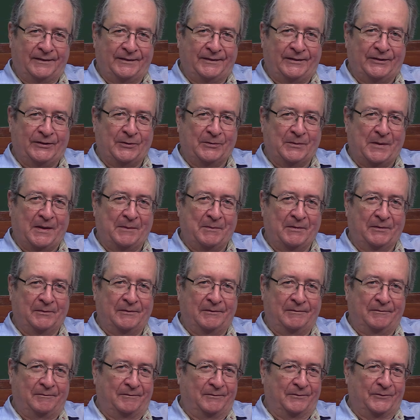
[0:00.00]
de, uma,
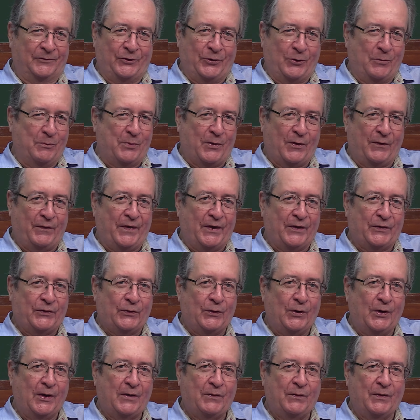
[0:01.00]
de um
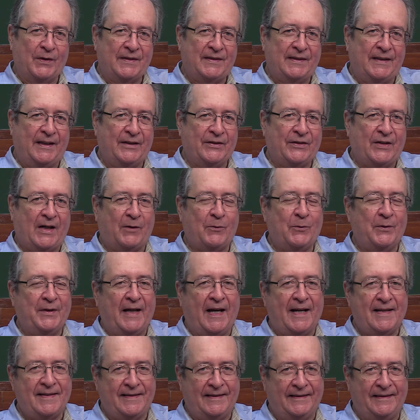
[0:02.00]
professor que você já
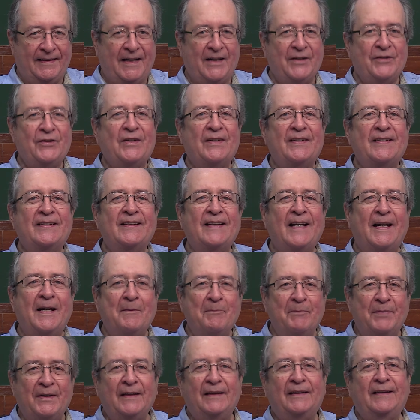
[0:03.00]
conhece desde
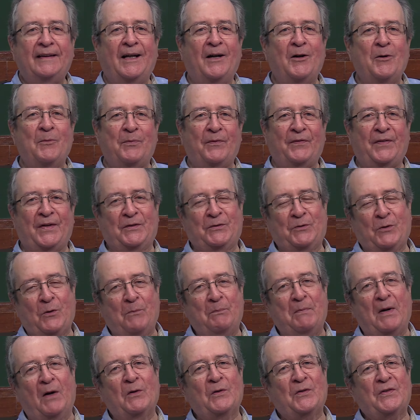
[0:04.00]
sempre, que é o professor
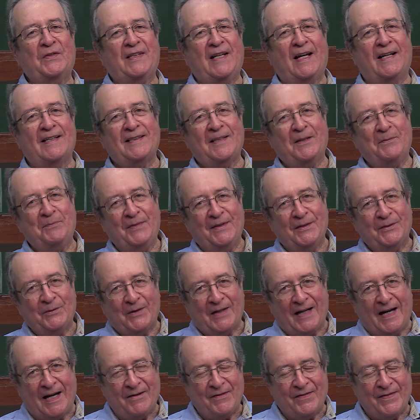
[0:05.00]
Paulo César Pinto
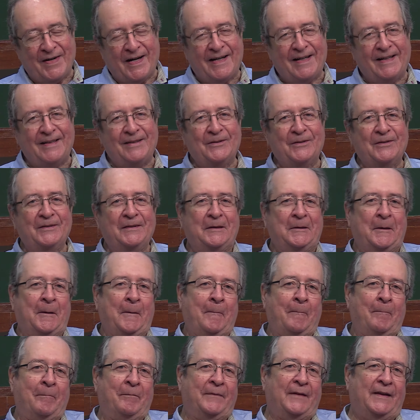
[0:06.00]
Carvalho,
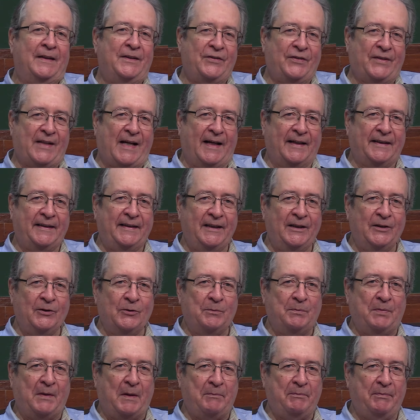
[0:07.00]
que está aqui no
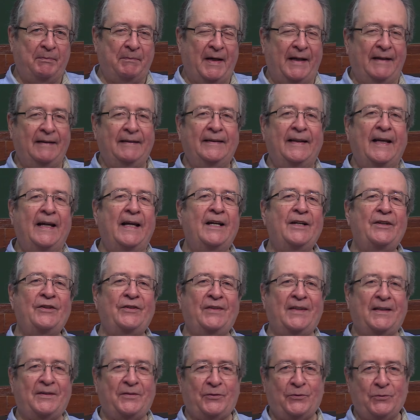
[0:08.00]
PAPMEN
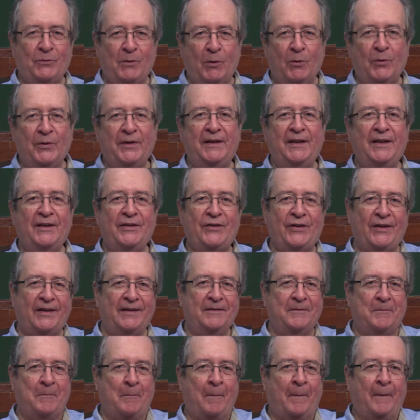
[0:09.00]
desde a sua
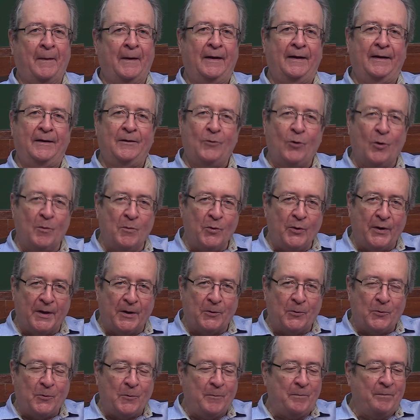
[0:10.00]
origem, como
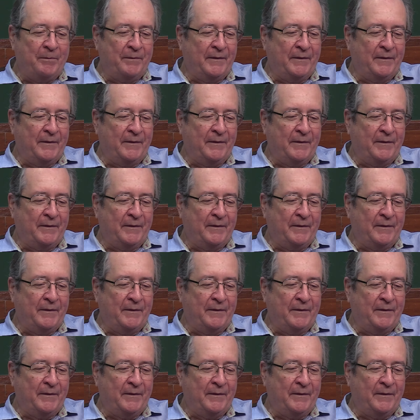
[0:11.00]
eu.